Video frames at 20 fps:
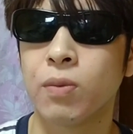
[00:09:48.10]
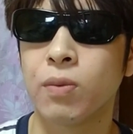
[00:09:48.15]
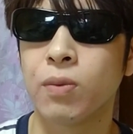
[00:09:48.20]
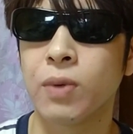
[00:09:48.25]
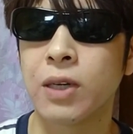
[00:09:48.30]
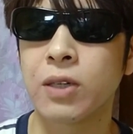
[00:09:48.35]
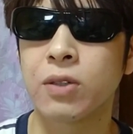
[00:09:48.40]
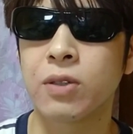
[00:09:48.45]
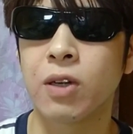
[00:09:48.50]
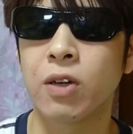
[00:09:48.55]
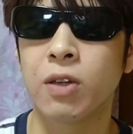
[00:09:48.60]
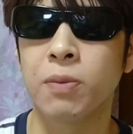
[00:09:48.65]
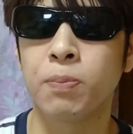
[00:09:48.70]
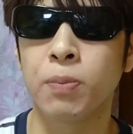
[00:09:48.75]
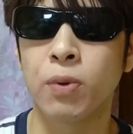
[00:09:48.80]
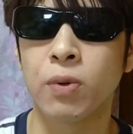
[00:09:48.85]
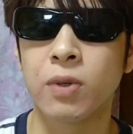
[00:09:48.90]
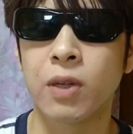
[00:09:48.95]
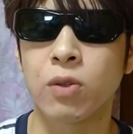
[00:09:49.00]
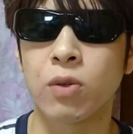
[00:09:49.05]
悪くなる一
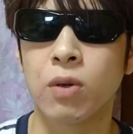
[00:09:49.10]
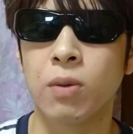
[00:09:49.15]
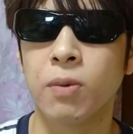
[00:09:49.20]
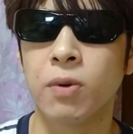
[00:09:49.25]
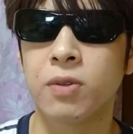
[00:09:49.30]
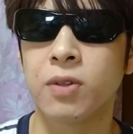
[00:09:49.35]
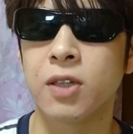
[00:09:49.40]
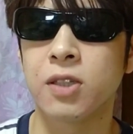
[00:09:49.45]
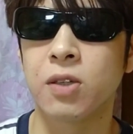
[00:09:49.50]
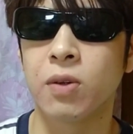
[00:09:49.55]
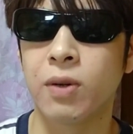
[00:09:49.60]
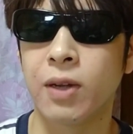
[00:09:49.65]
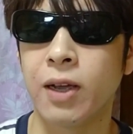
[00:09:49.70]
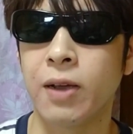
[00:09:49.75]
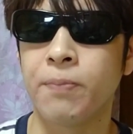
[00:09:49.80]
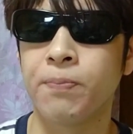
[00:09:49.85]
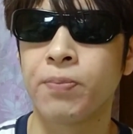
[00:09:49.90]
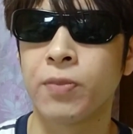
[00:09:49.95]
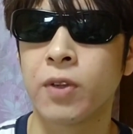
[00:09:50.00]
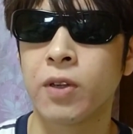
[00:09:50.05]
方だと思うんですよ
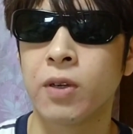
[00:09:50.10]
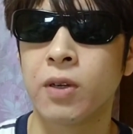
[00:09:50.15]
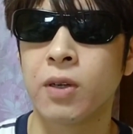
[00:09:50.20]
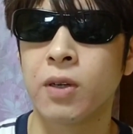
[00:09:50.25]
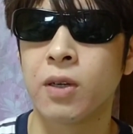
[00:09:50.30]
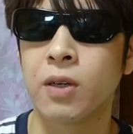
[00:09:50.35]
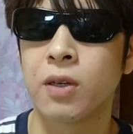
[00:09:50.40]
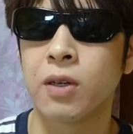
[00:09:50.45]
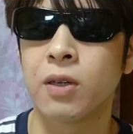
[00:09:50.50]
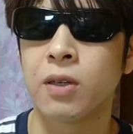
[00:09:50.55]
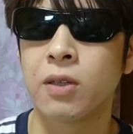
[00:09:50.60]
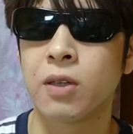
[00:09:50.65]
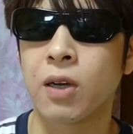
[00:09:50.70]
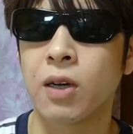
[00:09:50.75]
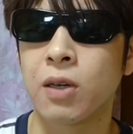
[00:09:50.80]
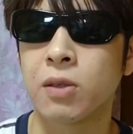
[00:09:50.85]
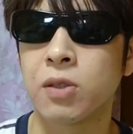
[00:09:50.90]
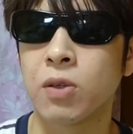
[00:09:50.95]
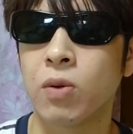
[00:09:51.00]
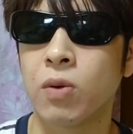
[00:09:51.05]
ね。だ
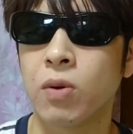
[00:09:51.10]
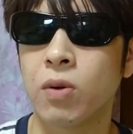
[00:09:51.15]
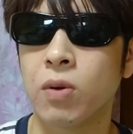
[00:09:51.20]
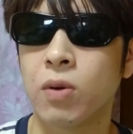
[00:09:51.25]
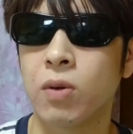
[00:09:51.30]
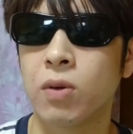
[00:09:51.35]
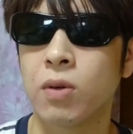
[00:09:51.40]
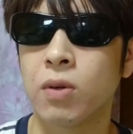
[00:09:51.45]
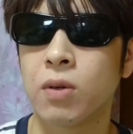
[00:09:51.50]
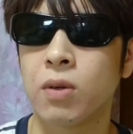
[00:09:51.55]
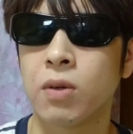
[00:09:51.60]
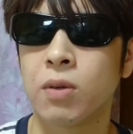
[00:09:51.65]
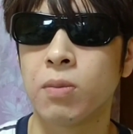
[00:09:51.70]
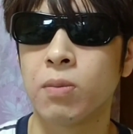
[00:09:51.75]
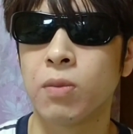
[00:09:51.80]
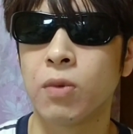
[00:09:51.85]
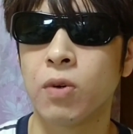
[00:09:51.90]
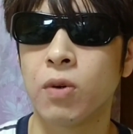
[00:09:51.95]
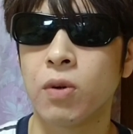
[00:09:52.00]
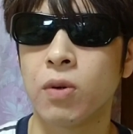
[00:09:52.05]
からその、
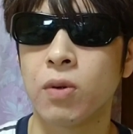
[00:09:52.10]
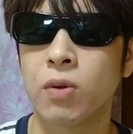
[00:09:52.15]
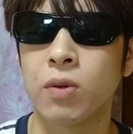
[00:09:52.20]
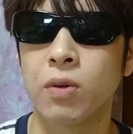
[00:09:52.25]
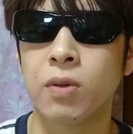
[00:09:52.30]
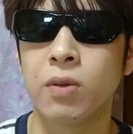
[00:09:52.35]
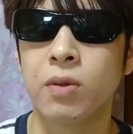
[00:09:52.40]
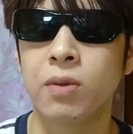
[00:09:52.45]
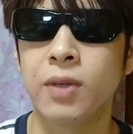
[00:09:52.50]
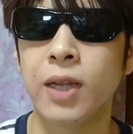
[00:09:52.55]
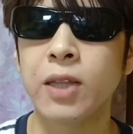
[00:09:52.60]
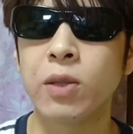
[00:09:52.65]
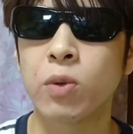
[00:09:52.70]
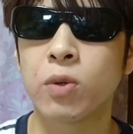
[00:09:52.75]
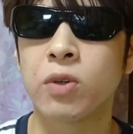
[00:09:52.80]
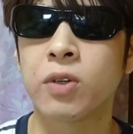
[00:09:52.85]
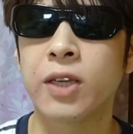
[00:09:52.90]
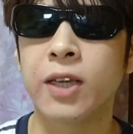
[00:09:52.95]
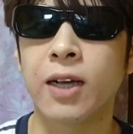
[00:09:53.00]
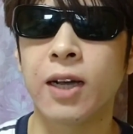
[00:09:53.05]
もう根と
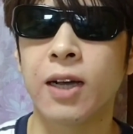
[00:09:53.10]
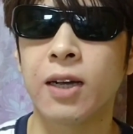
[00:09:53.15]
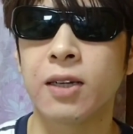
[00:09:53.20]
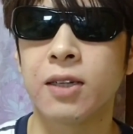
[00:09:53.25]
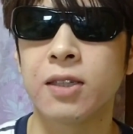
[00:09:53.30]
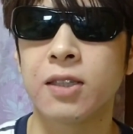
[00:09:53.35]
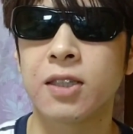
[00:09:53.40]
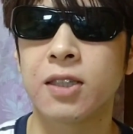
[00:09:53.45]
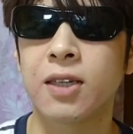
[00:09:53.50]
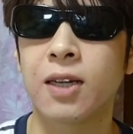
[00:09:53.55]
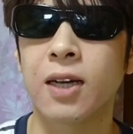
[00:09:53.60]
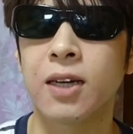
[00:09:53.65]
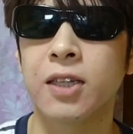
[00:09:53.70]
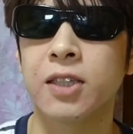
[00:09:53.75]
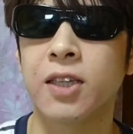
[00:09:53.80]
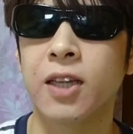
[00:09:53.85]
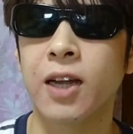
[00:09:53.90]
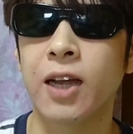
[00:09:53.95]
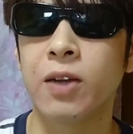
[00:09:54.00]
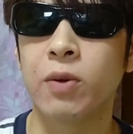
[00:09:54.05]
茎がしっかり
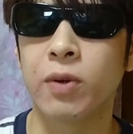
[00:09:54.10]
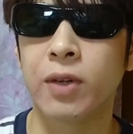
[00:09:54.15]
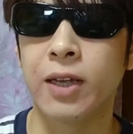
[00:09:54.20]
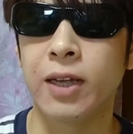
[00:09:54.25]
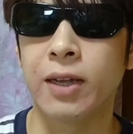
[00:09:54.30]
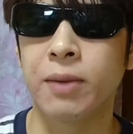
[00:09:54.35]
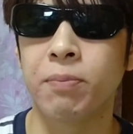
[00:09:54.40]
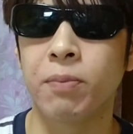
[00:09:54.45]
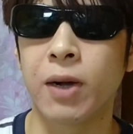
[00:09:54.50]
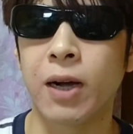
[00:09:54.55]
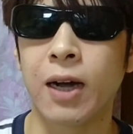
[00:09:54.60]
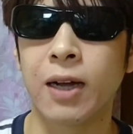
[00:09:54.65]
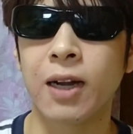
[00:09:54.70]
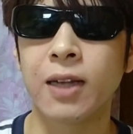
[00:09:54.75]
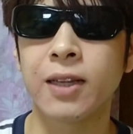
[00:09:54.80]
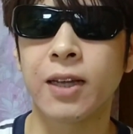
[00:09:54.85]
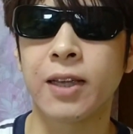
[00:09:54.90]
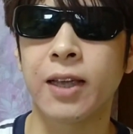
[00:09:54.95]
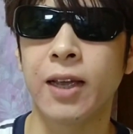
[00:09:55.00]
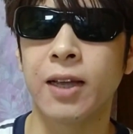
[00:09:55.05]
してないのに、まあ、
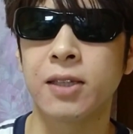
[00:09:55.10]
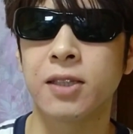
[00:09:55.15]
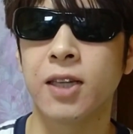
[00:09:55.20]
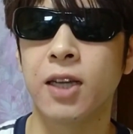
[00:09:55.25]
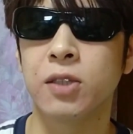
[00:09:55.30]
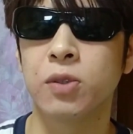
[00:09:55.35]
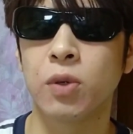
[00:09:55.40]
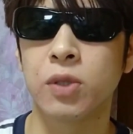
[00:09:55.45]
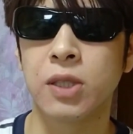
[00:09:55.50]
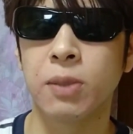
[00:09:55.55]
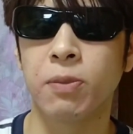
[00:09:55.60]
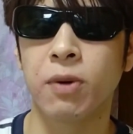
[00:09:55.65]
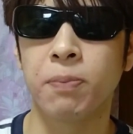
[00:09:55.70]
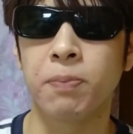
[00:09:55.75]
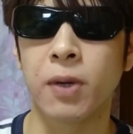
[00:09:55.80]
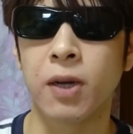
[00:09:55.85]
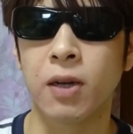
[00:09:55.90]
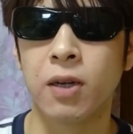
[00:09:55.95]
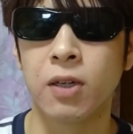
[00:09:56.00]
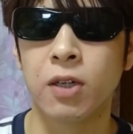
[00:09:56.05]
花だけ成長してもやっ
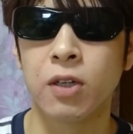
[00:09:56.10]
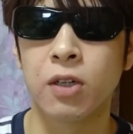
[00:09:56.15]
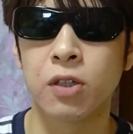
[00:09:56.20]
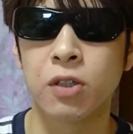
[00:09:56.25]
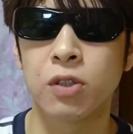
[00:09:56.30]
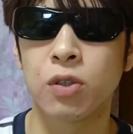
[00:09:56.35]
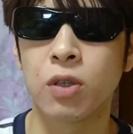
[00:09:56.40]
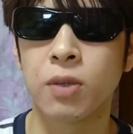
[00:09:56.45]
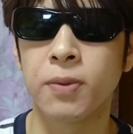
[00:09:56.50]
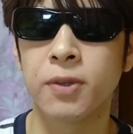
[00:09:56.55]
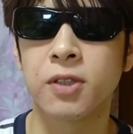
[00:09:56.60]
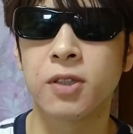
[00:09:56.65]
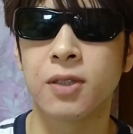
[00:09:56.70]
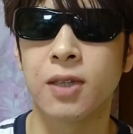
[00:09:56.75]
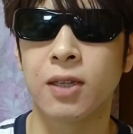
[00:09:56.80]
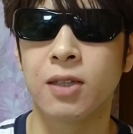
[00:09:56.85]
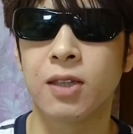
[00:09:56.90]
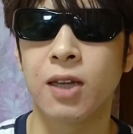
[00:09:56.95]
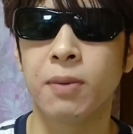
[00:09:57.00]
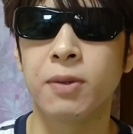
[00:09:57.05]
ぱ植物っ
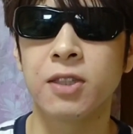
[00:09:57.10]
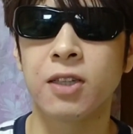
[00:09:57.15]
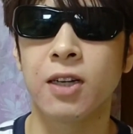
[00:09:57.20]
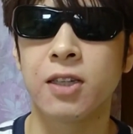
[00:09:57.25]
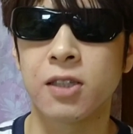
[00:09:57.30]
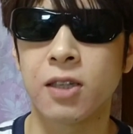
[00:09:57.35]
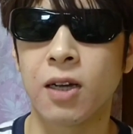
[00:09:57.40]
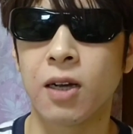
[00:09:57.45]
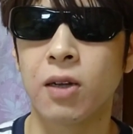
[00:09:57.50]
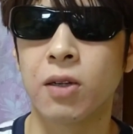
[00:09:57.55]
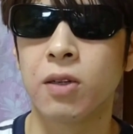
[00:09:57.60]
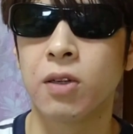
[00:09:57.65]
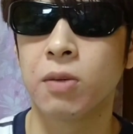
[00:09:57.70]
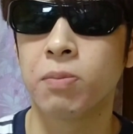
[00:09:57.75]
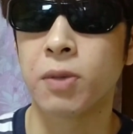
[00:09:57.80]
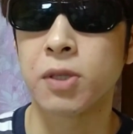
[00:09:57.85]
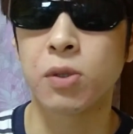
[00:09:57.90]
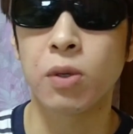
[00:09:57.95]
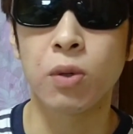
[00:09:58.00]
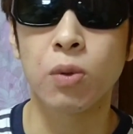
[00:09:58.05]
てダメじゃないですか。
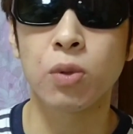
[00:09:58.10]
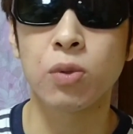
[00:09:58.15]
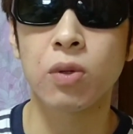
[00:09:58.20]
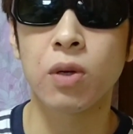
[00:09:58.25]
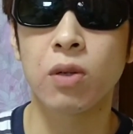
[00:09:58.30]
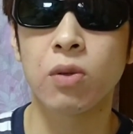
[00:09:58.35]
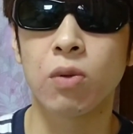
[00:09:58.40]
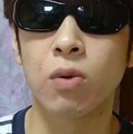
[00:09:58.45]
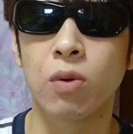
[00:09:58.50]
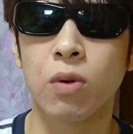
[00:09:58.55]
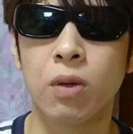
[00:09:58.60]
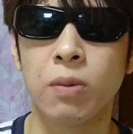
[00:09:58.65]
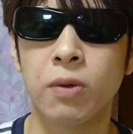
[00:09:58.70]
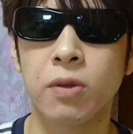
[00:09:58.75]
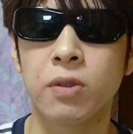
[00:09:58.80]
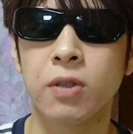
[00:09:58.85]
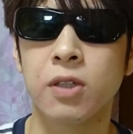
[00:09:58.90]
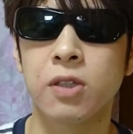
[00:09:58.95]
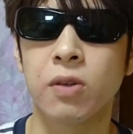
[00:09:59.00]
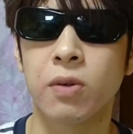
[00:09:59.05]
まあ、そういうことだと思
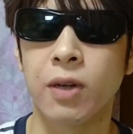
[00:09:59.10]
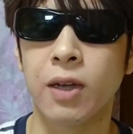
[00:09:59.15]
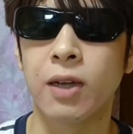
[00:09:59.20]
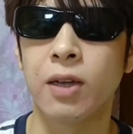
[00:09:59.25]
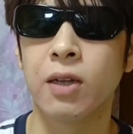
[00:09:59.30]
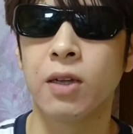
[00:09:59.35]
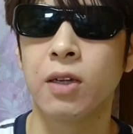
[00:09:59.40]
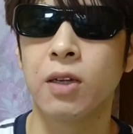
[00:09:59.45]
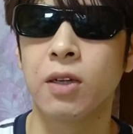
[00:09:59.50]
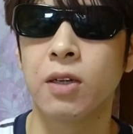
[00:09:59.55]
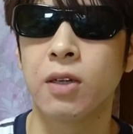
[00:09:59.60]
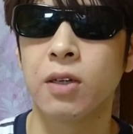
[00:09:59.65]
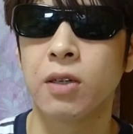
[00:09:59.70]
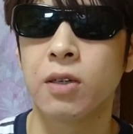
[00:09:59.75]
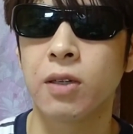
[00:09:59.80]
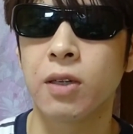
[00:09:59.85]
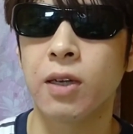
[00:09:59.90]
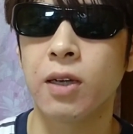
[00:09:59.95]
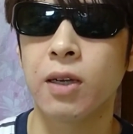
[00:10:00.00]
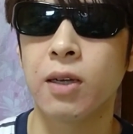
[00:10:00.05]
うんですよね。
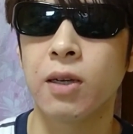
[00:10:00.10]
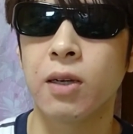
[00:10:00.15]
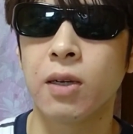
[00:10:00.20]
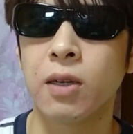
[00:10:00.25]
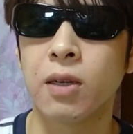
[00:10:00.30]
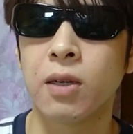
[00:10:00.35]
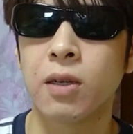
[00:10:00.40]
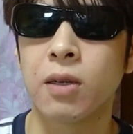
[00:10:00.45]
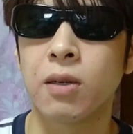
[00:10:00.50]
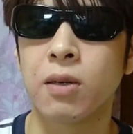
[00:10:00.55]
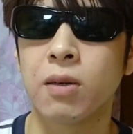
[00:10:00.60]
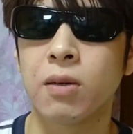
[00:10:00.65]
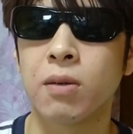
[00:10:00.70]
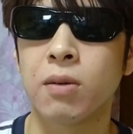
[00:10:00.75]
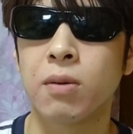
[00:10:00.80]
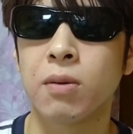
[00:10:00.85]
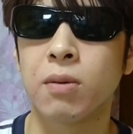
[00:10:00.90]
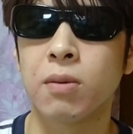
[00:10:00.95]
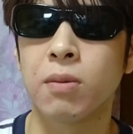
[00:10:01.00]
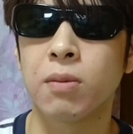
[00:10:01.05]
で、
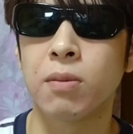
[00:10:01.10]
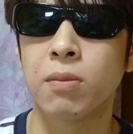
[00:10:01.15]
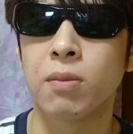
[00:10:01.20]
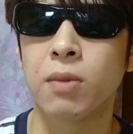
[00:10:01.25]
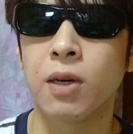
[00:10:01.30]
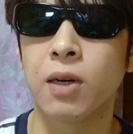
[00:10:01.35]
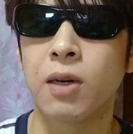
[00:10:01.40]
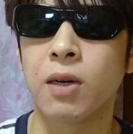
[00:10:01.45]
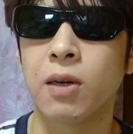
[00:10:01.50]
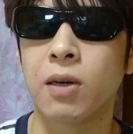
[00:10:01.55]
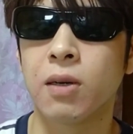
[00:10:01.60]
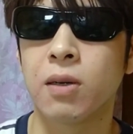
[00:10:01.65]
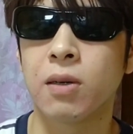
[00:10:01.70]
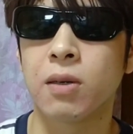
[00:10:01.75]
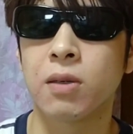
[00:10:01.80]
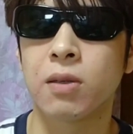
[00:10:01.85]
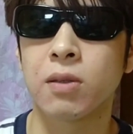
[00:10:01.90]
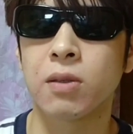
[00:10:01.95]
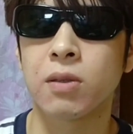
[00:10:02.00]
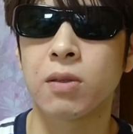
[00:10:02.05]
ま
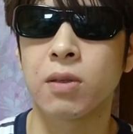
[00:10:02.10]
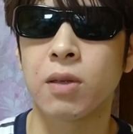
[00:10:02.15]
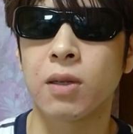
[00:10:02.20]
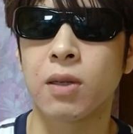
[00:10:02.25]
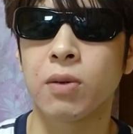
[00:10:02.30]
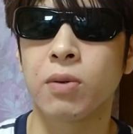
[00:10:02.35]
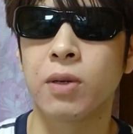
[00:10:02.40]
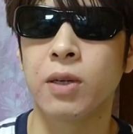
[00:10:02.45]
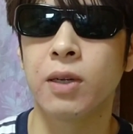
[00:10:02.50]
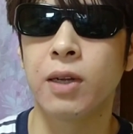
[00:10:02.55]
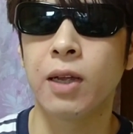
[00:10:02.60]
あ、ただふり